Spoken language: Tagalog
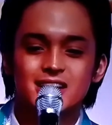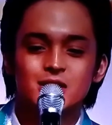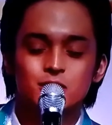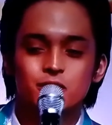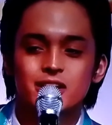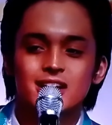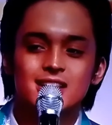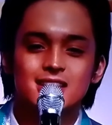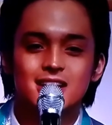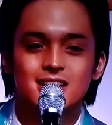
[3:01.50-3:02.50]
tend to forget
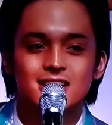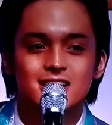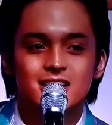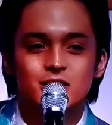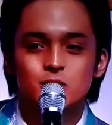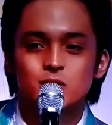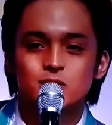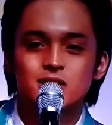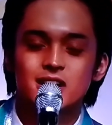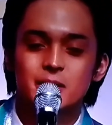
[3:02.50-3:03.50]
that
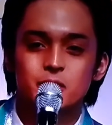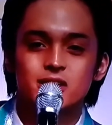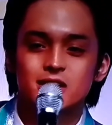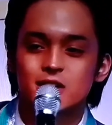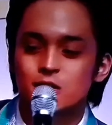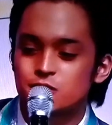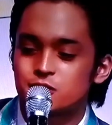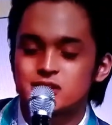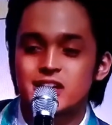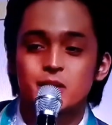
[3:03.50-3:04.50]
yung liberty of
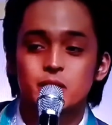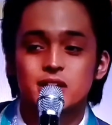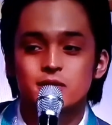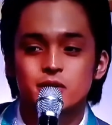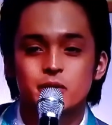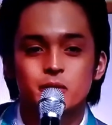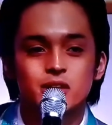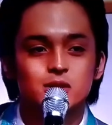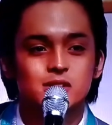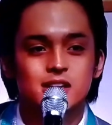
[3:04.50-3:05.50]
saying whatever we
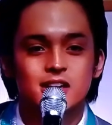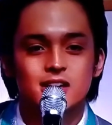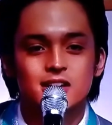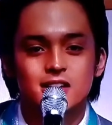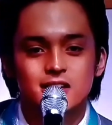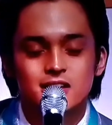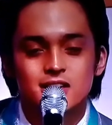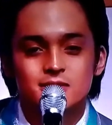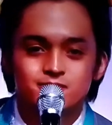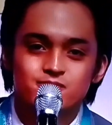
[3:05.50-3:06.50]
want to say,
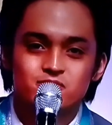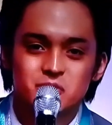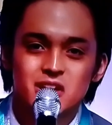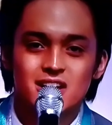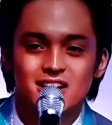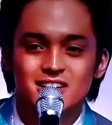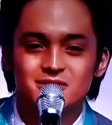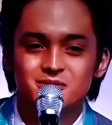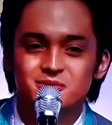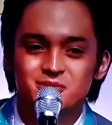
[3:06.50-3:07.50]

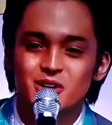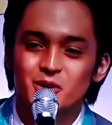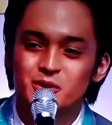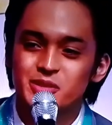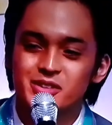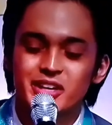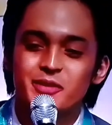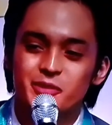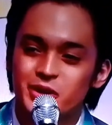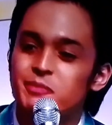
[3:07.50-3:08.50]
uh, there could be
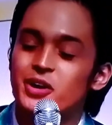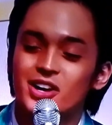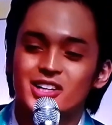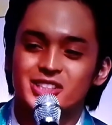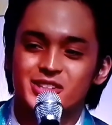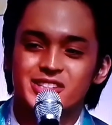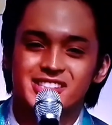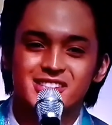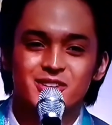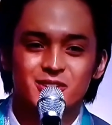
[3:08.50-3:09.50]
repercussions.
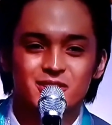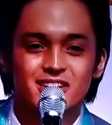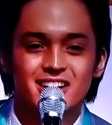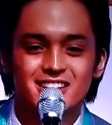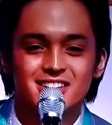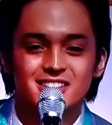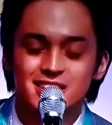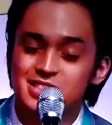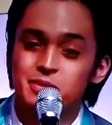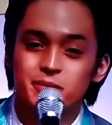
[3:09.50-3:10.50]
So
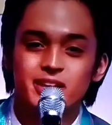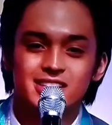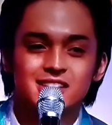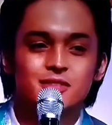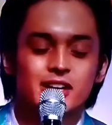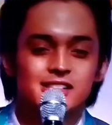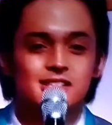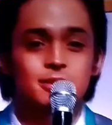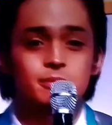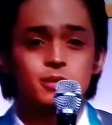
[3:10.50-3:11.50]
that's my biggest
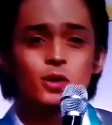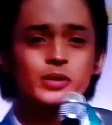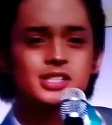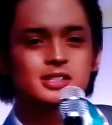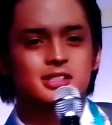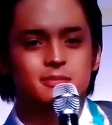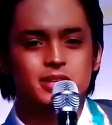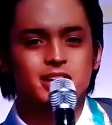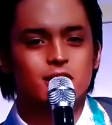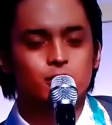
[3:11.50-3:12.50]
advice. Always
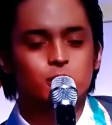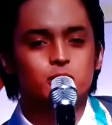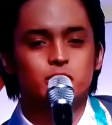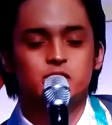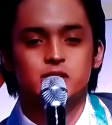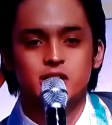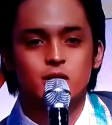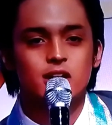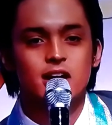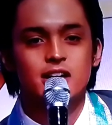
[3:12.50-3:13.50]
be careful with what you say
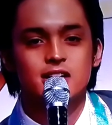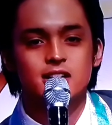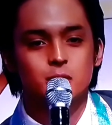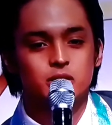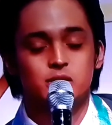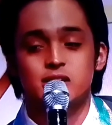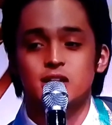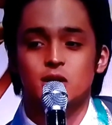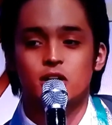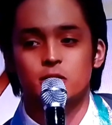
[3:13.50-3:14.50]
online, what you say
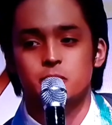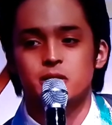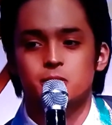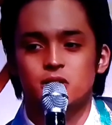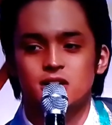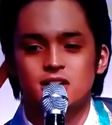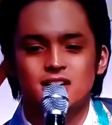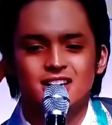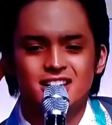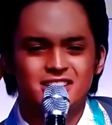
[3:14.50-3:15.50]
to other people,
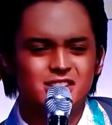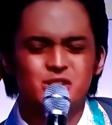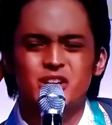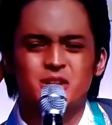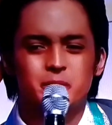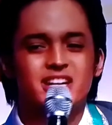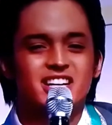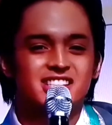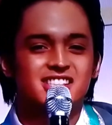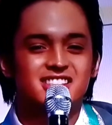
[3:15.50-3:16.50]
and just try to be
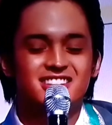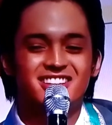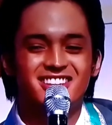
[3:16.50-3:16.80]
nice.